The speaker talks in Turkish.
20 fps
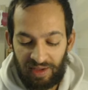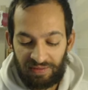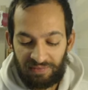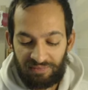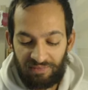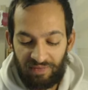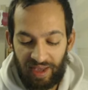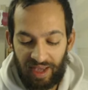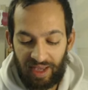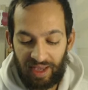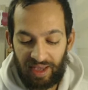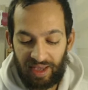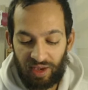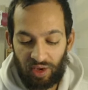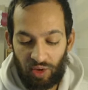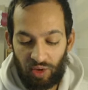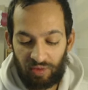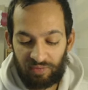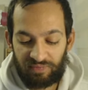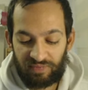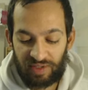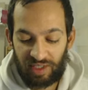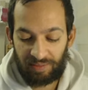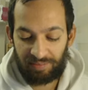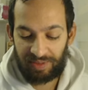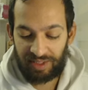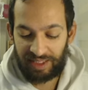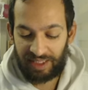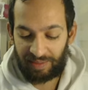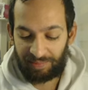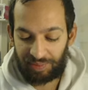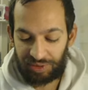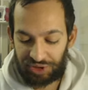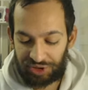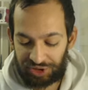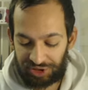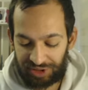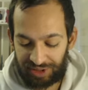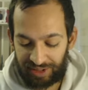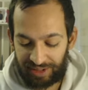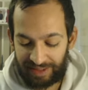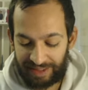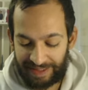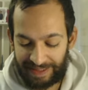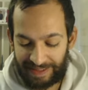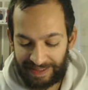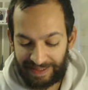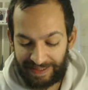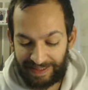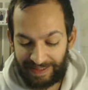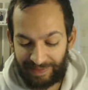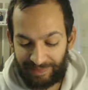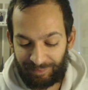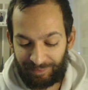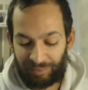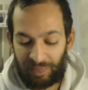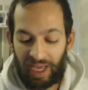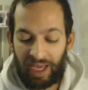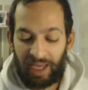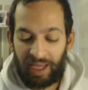ve öfkemi yapıştırdım.